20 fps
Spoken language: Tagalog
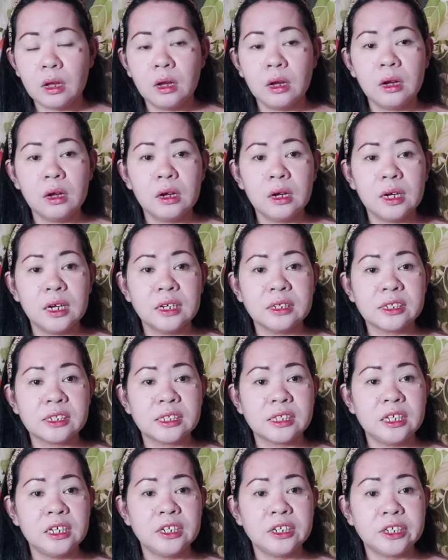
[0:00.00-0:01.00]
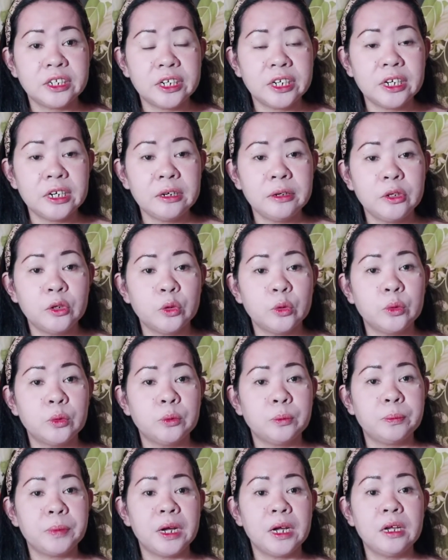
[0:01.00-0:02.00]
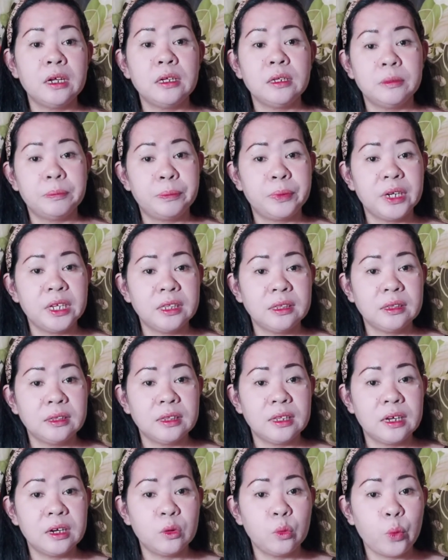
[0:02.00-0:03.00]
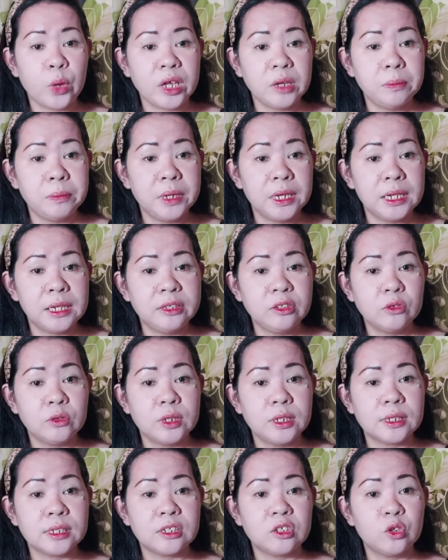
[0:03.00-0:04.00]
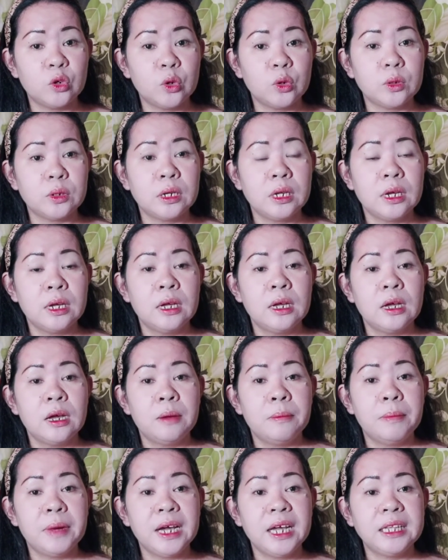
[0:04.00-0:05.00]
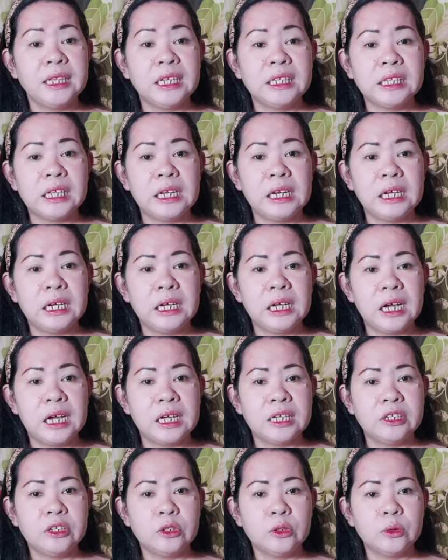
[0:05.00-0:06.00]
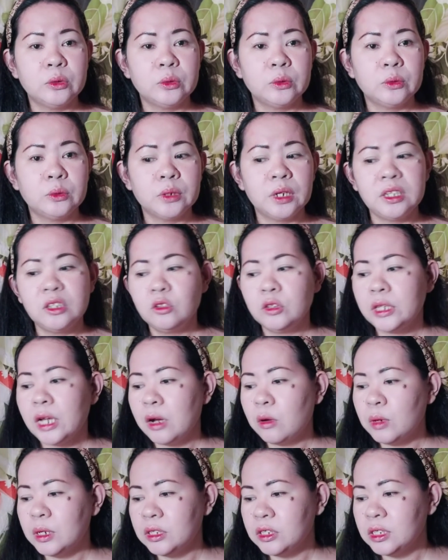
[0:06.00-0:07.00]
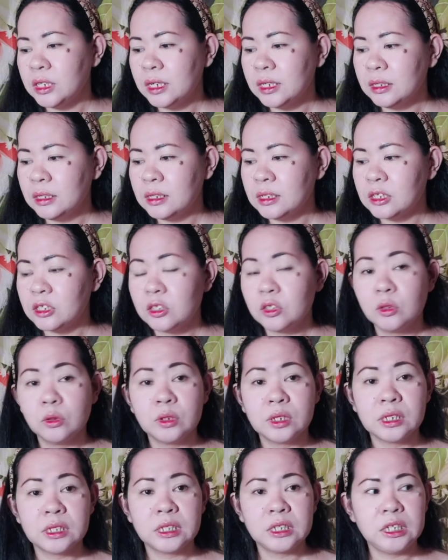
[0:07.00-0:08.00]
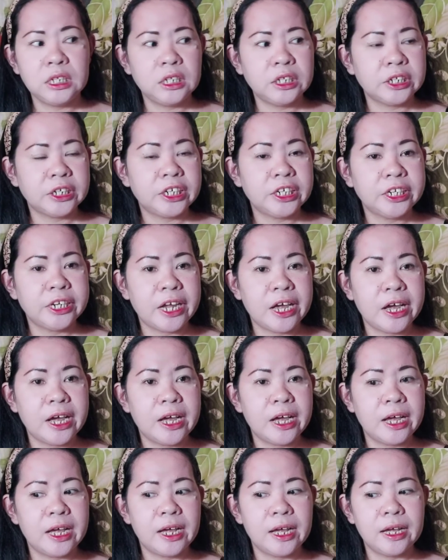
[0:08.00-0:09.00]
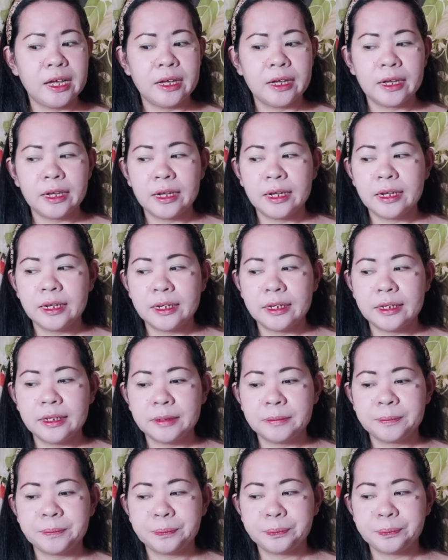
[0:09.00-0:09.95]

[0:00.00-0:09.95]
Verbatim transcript: uh, sticker, yung pag-print ng waybill nyo is yung maganda talaga yung anong tawag dyan is yung sticker na uh,